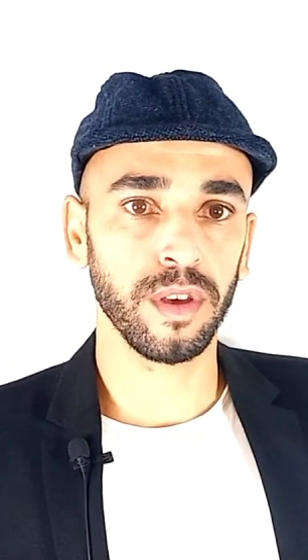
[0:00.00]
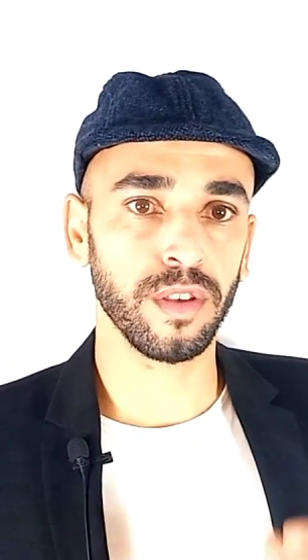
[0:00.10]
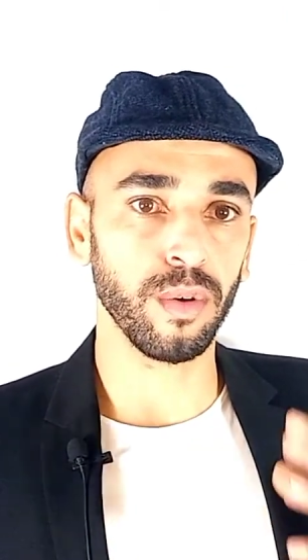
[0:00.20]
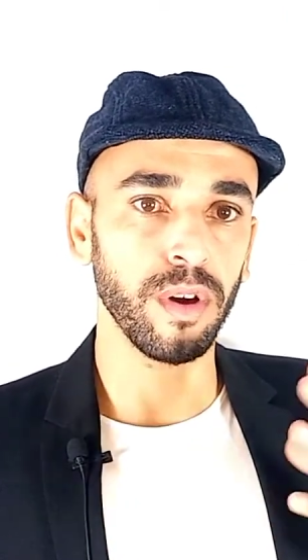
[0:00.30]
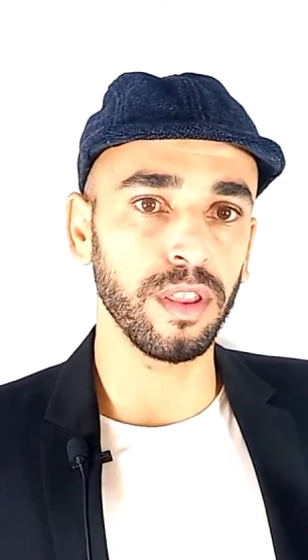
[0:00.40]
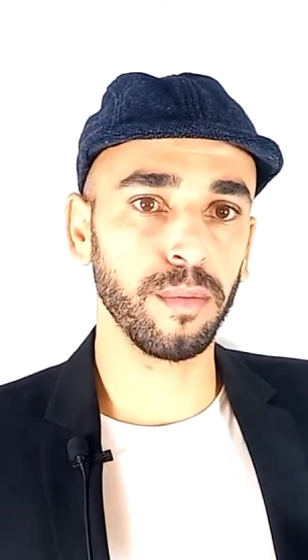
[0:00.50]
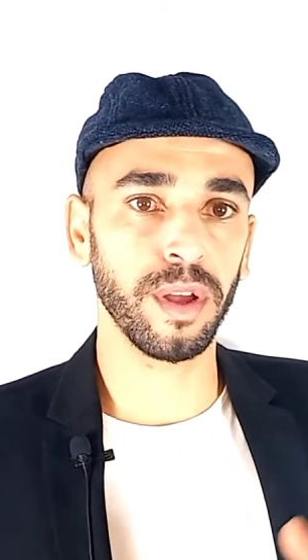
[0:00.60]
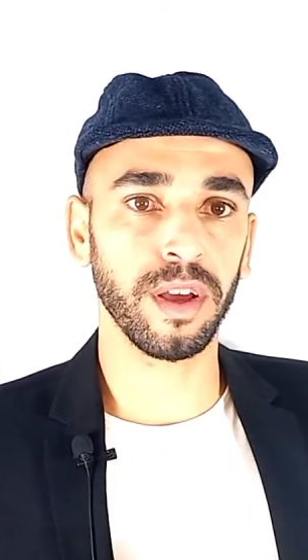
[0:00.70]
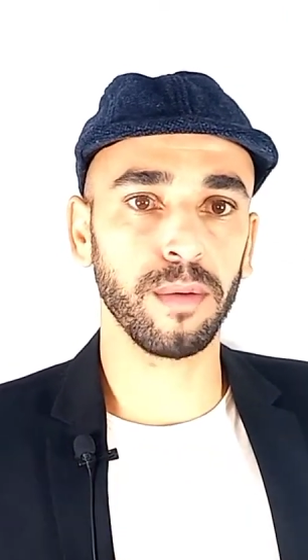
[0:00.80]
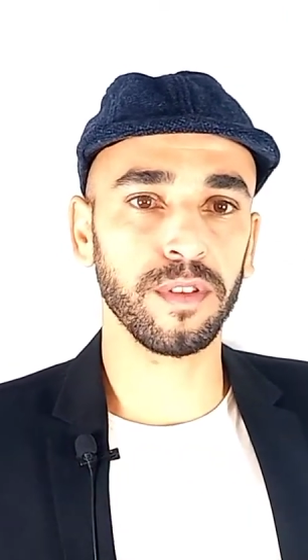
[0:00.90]
سأقدم
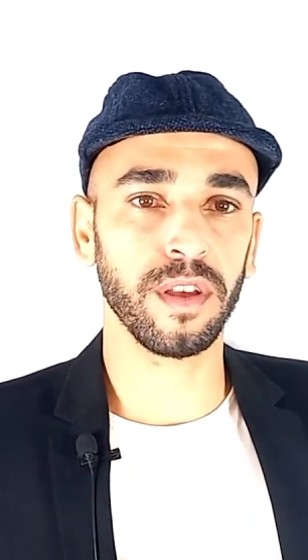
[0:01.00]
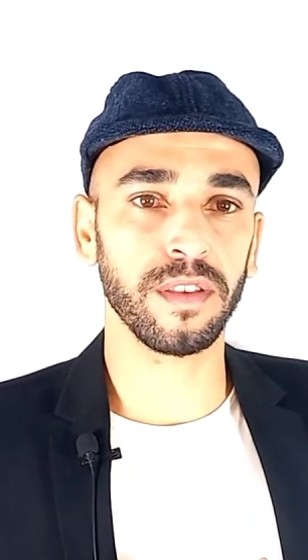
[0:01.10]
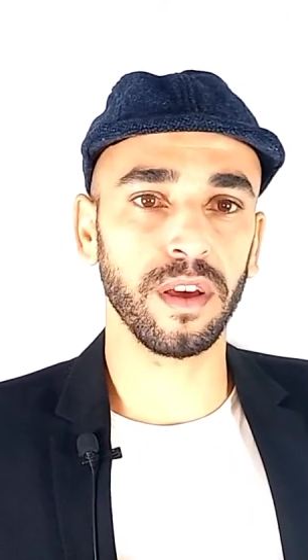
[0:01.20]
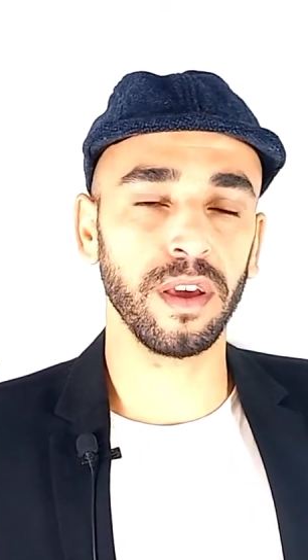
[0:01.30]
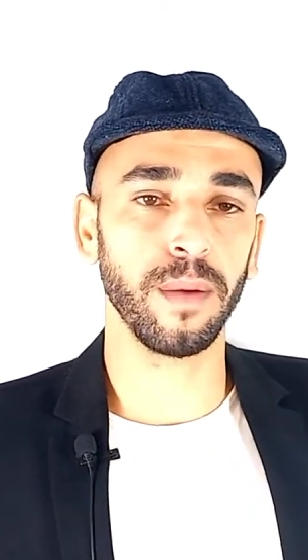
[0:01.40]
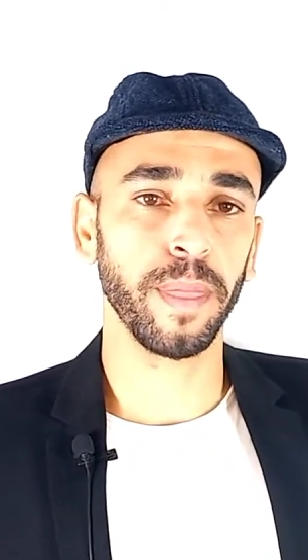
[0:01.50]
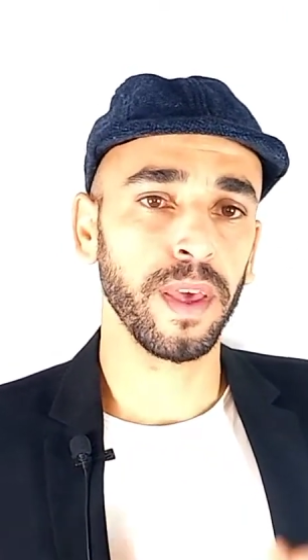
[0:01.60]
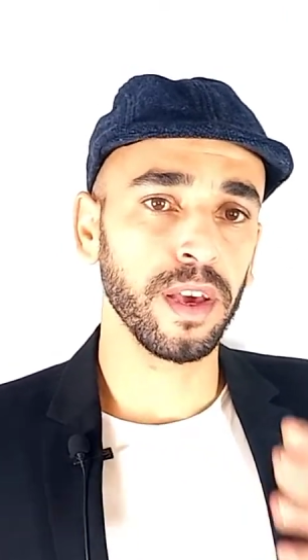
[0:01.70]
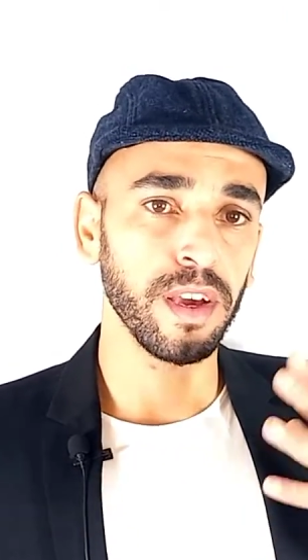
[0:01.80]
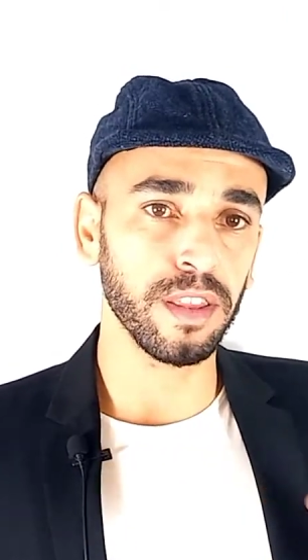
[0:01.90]
لك خمس نصائح
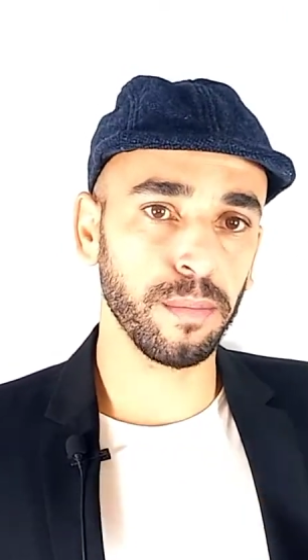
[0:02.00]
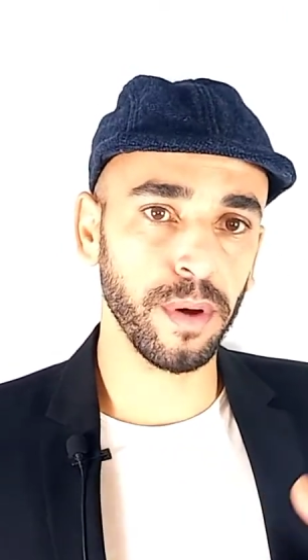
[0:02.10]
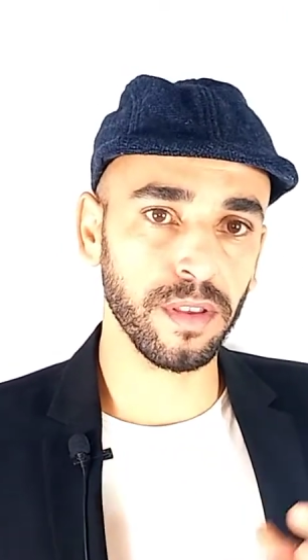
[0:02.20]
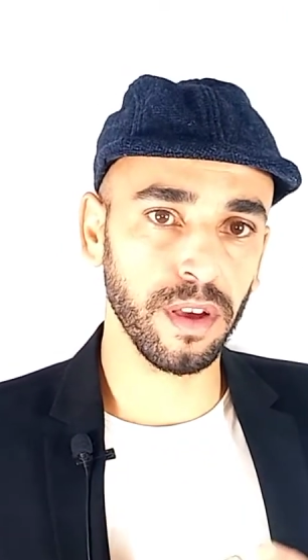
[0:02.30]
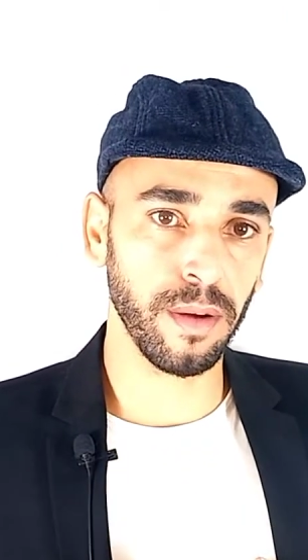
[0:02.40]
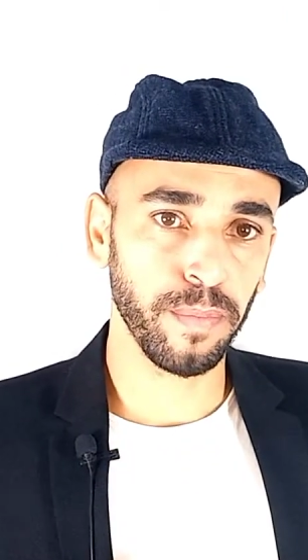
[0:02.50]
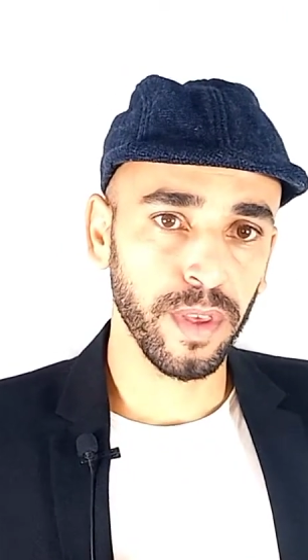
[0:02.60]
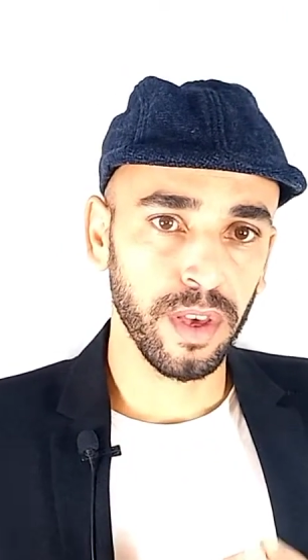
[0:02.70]
إن طبقتها